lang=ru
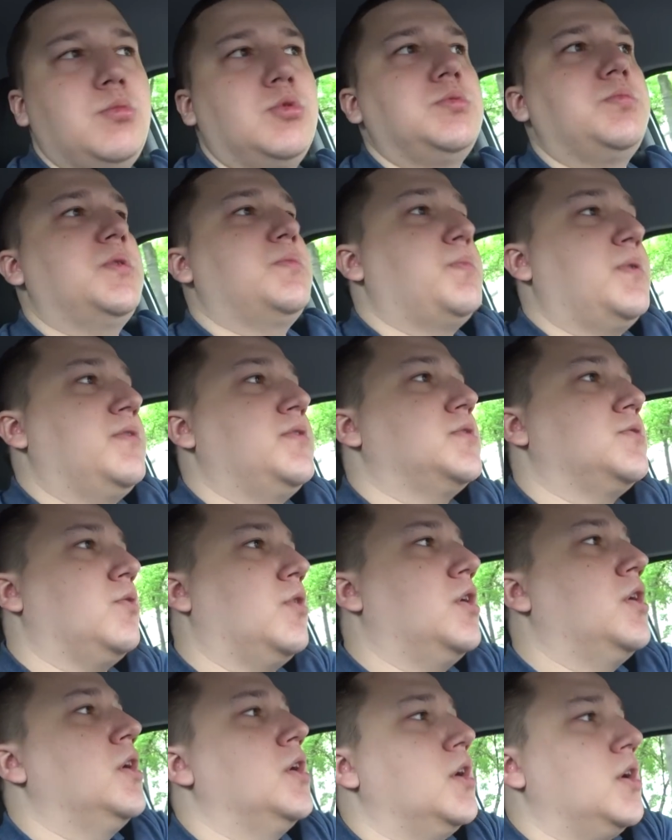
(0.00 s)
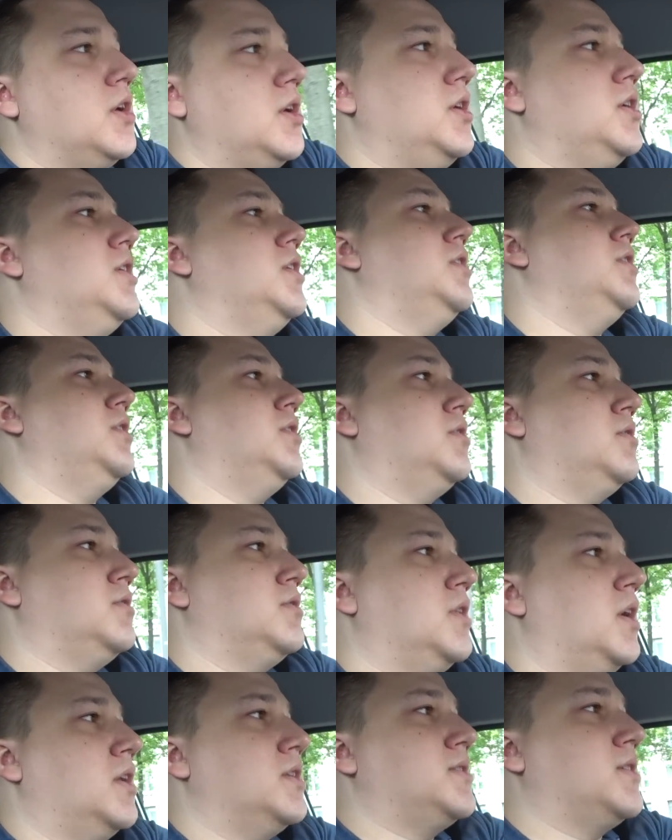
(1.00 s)
Может быть, повезло
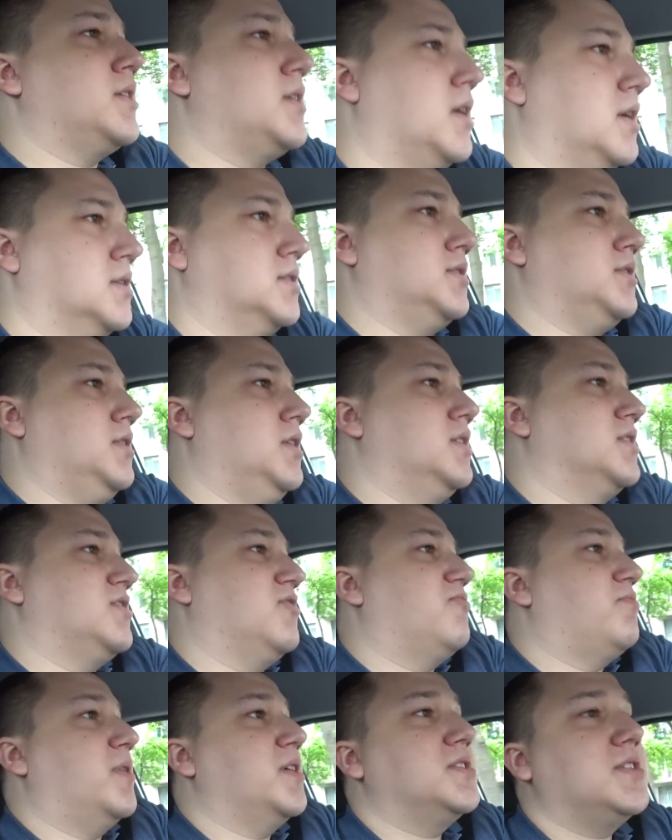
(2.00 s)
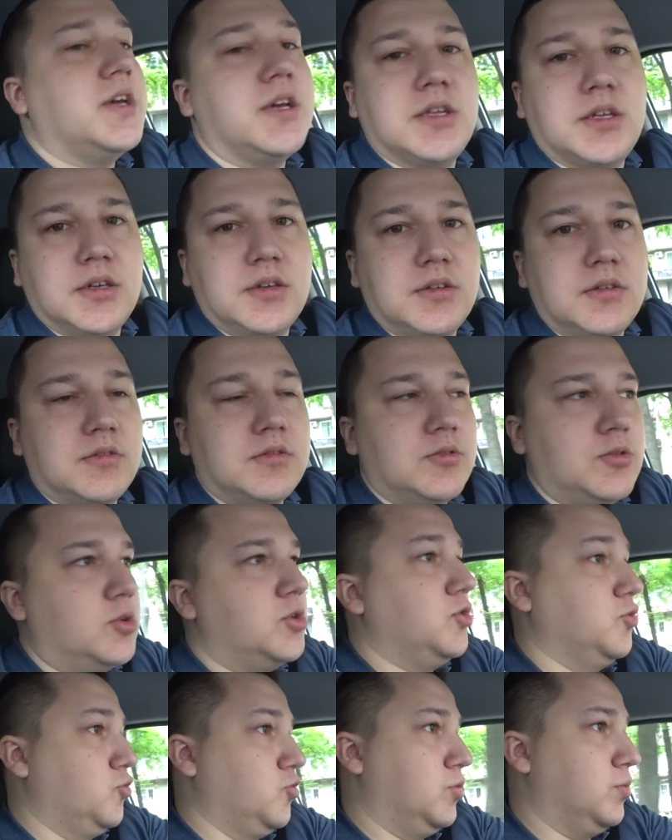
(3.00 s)
и дали заказ. Или совпадение. Но
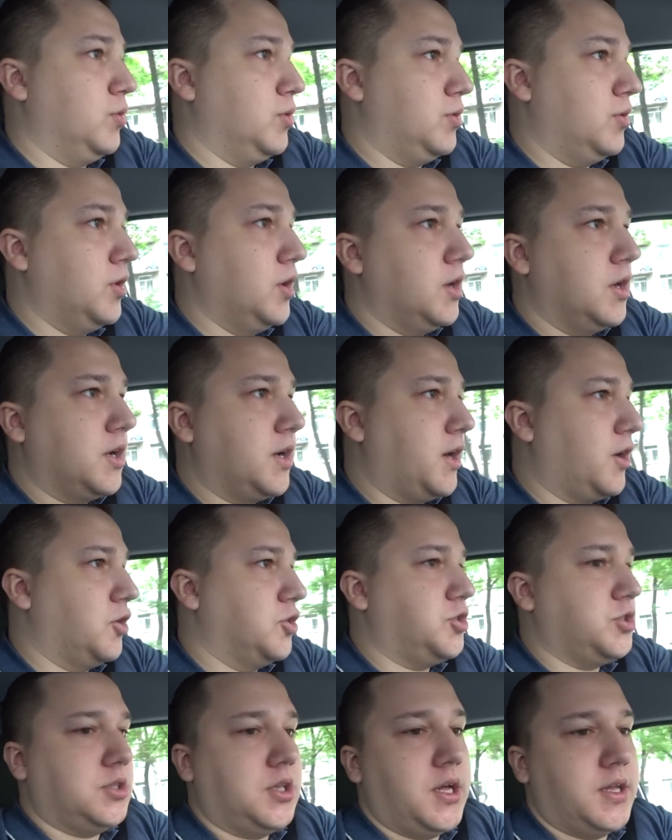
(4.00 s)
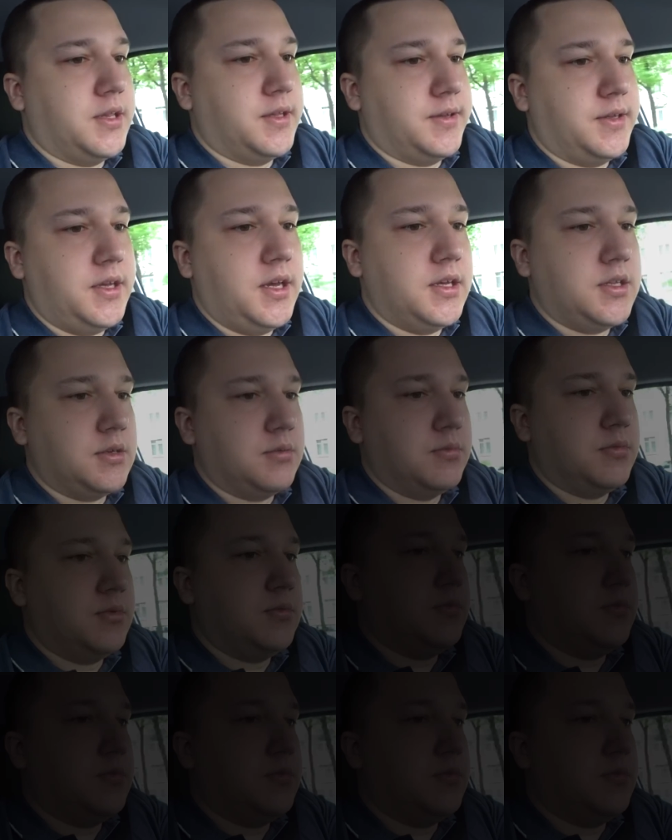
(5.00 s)
не думаю. Короче, ладно, едем.